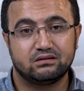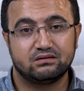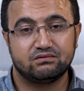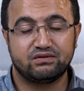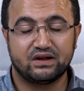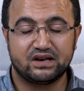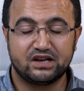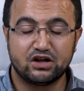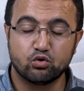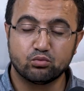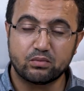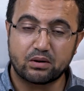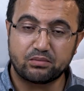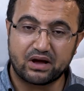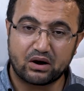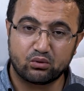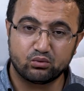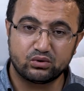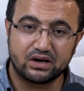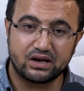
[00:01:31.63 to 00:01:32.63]
فاليوم
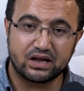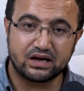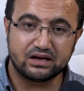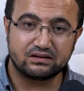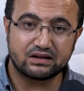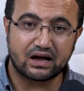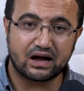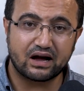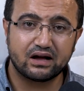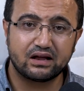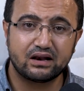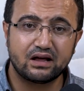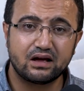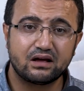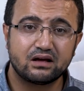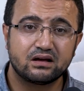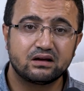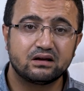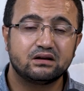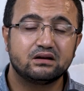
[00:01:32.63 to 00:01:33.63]
بعون الله
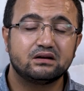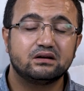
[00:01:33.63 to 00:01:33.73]
تعالى